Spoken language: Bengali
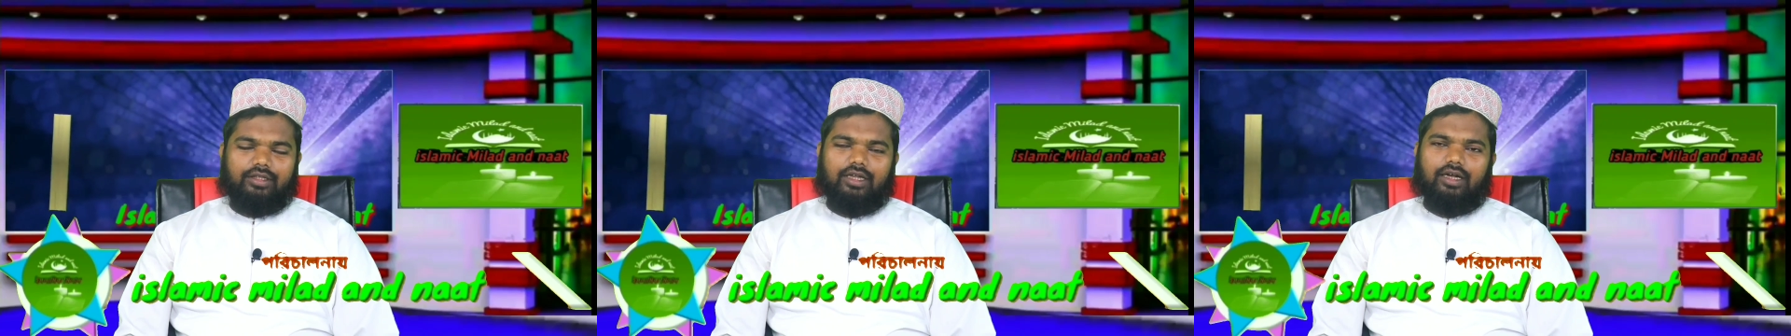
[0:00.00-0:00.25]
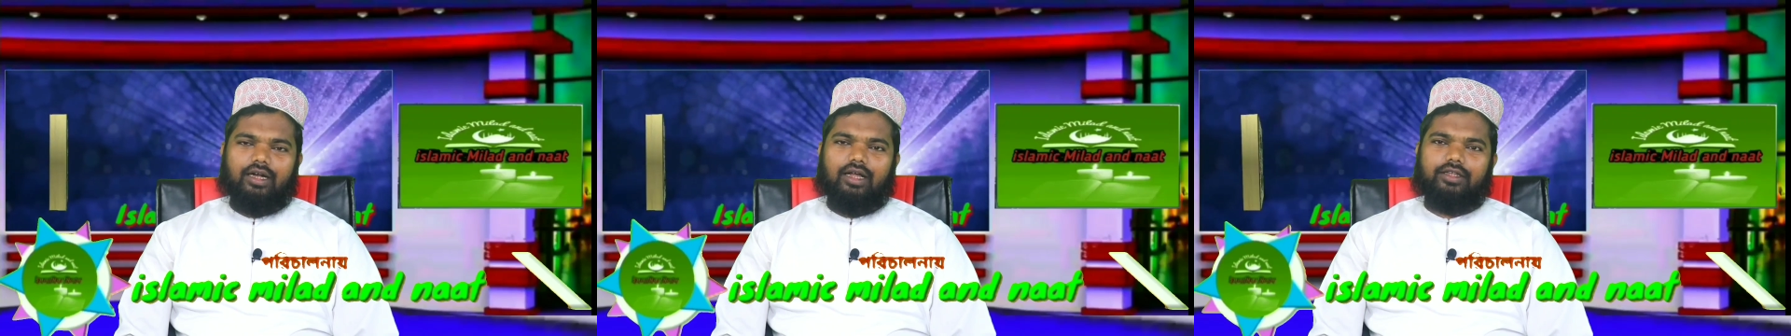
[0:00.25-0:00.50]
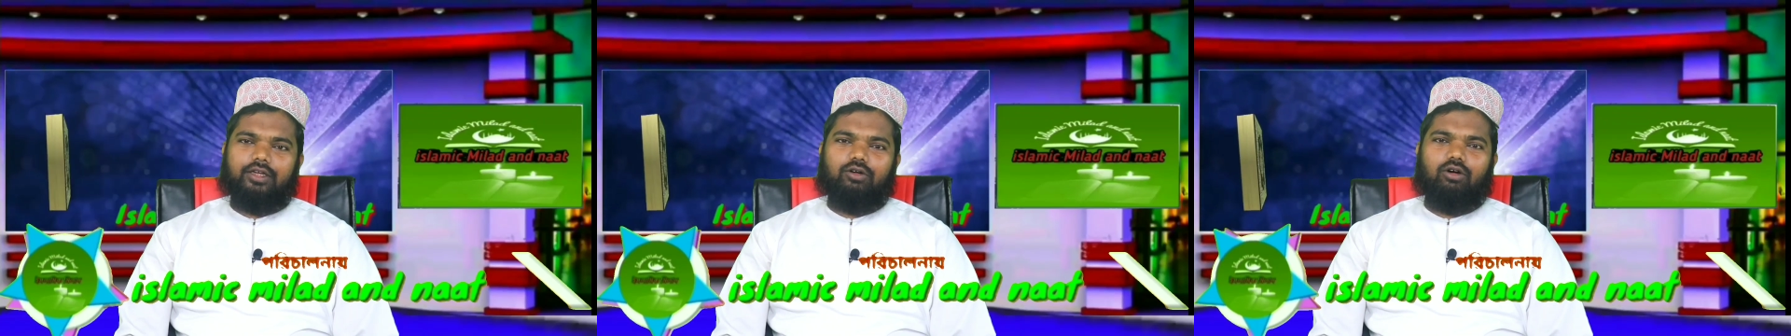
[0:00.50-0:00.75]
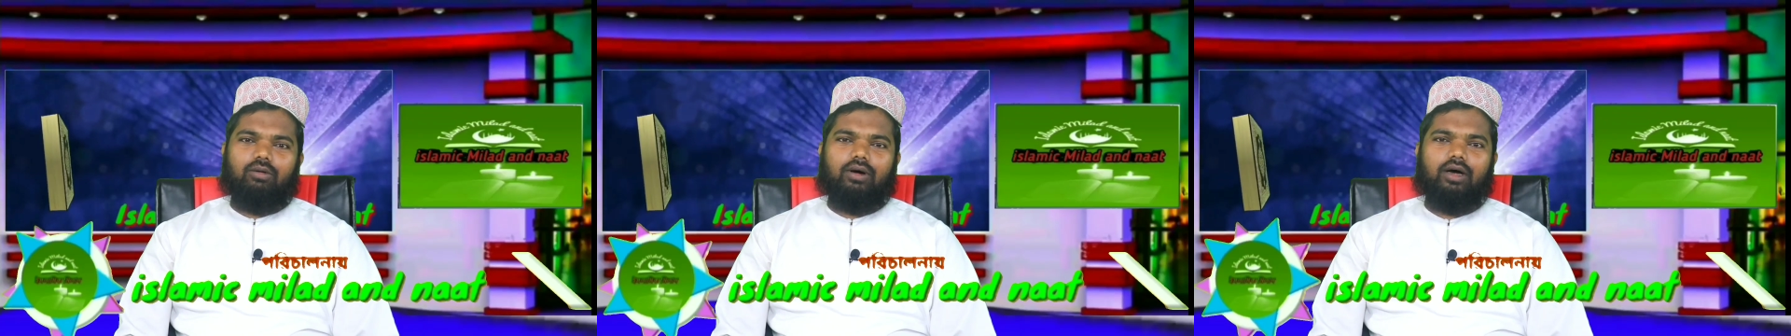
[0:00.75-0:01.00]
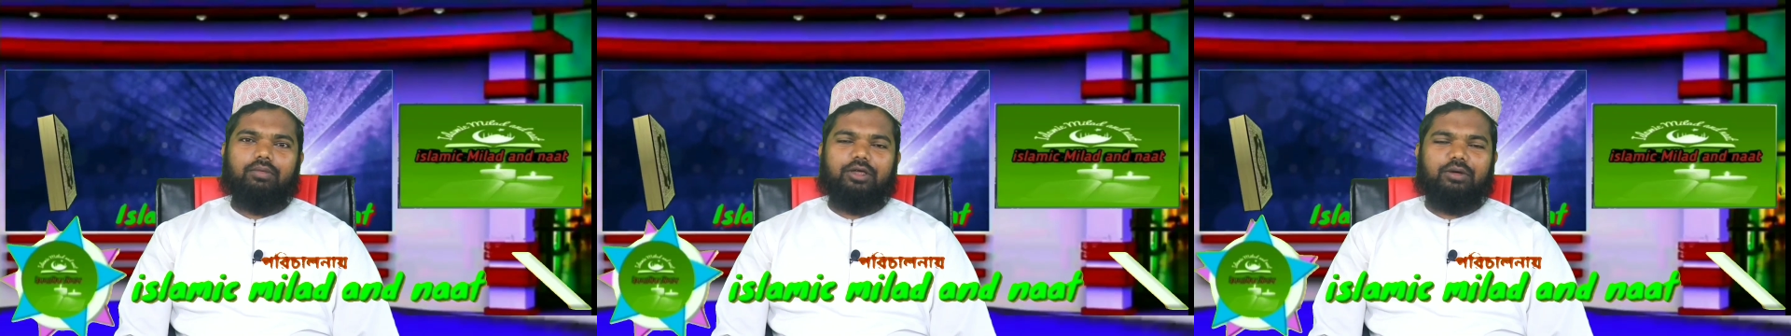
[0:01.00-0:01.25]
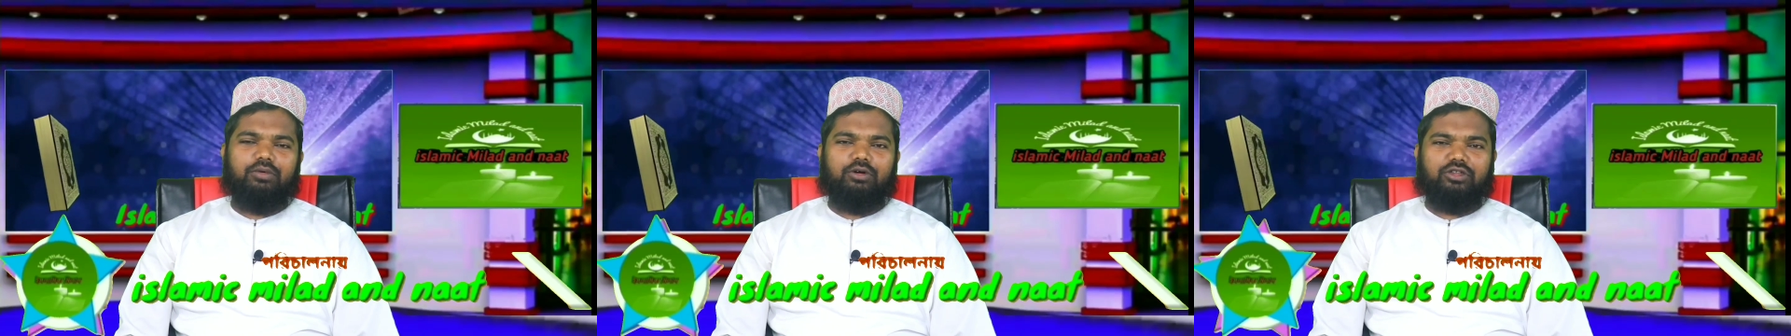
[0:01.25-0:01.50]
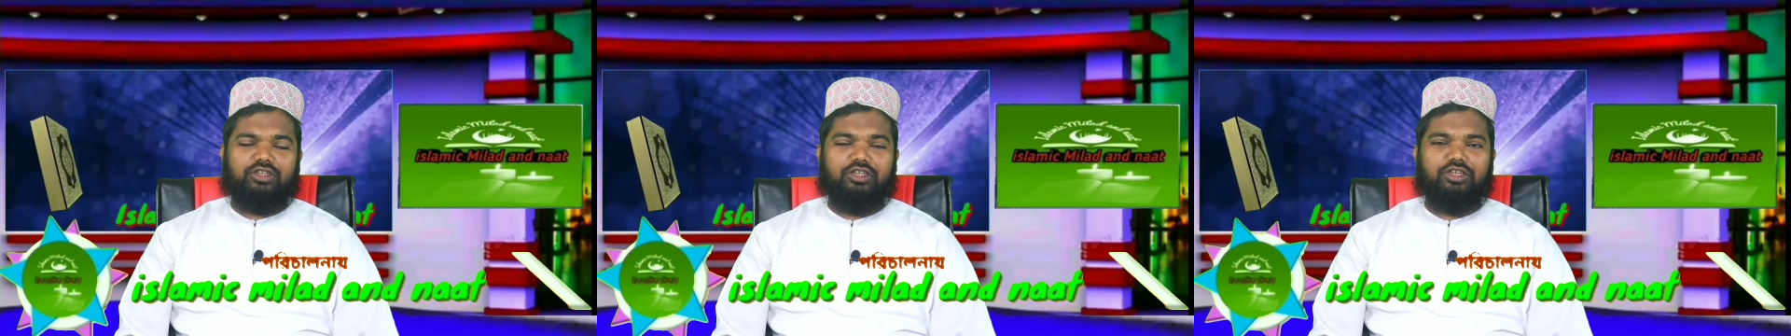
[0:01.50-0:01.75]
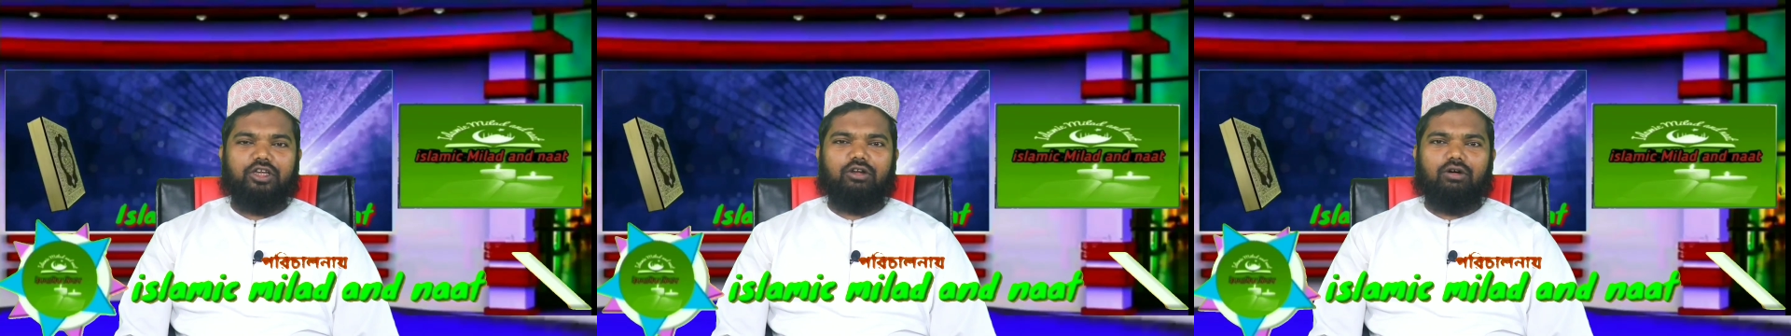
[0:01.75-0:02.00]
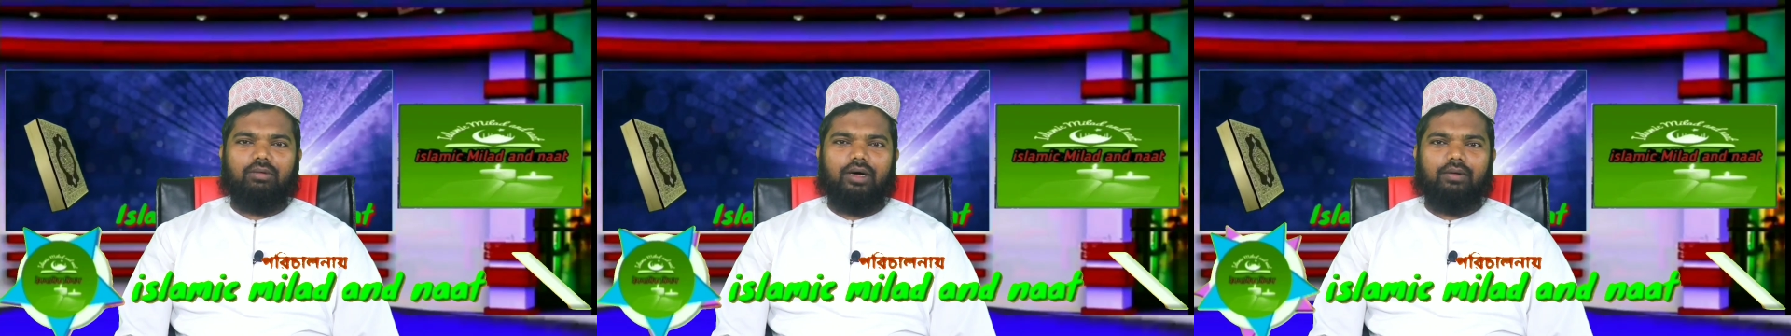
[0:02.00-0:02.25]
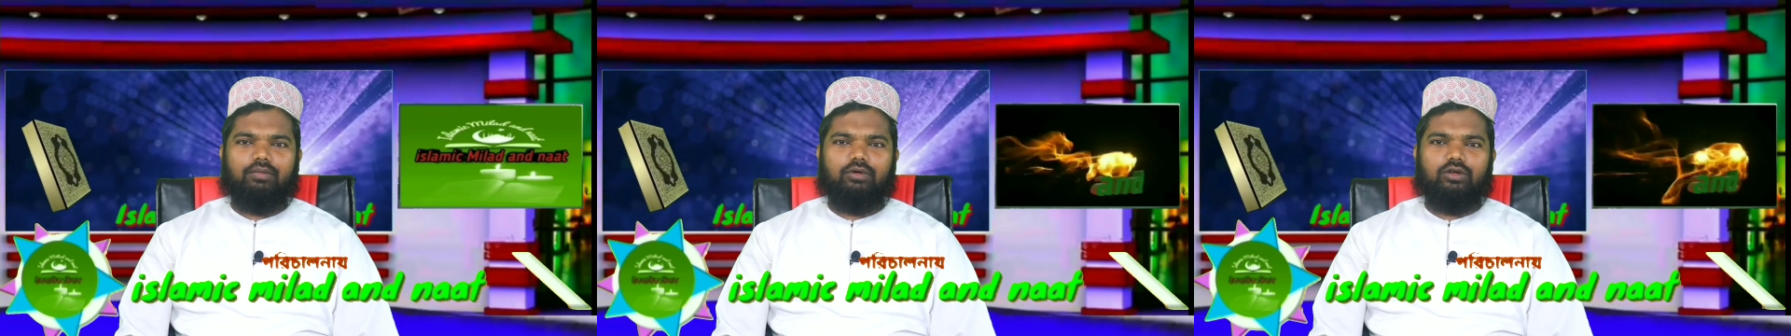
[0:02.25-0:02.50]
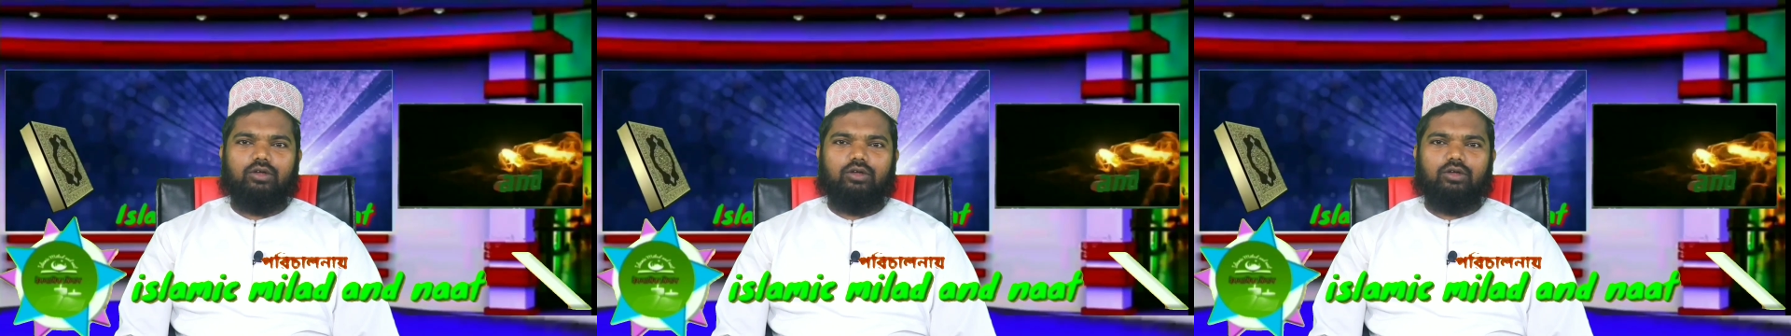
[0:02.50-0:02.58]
তাহলে রাতের অভাব এবং দিনের অভাব